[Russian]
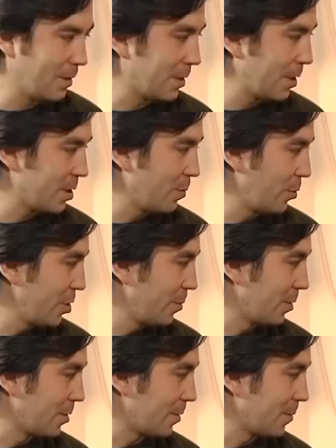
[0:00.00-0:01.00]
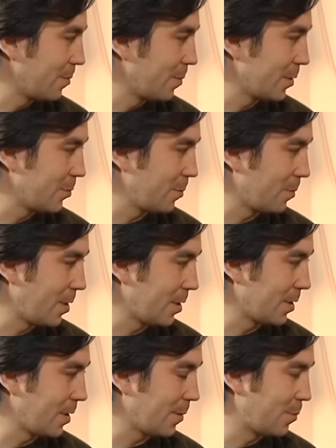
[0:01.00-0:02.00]
Раньше проще было. Потом,
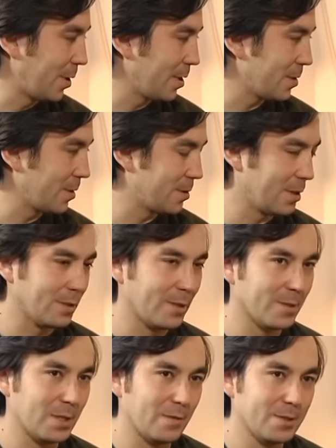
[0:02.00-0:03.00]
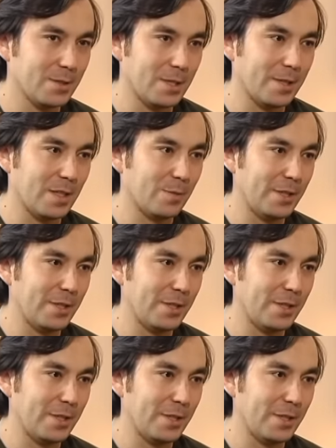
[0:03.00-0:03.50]
когда пресс стал интересоваться, как я